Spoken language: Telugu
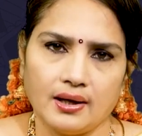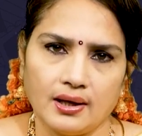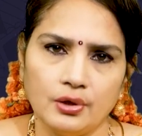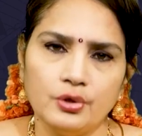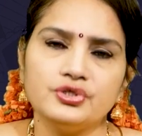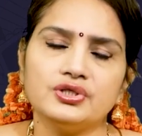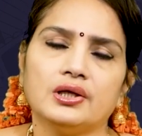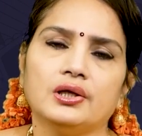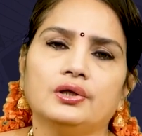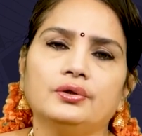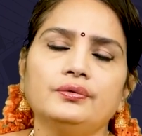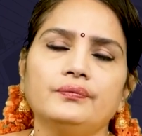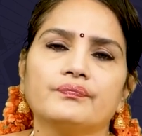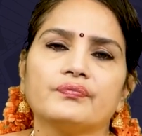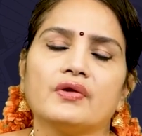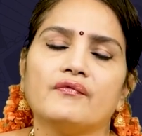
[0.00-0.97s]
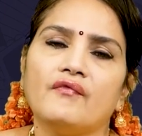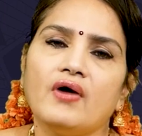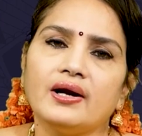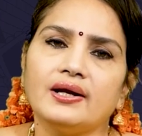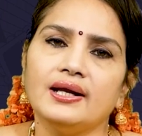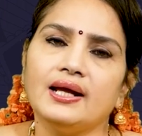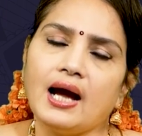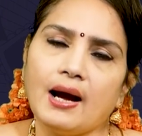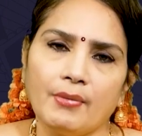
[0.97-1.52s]
ఆలోచనలు
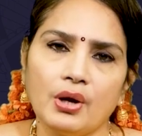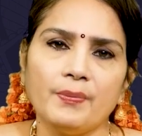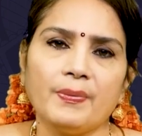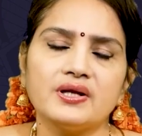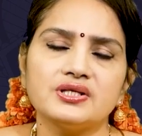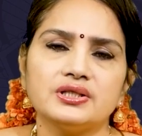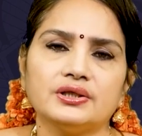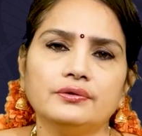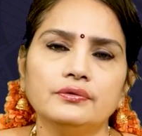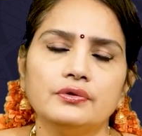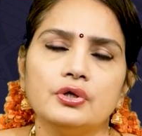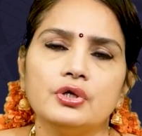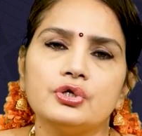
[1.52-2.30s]
వాటిని అమలుపరచడం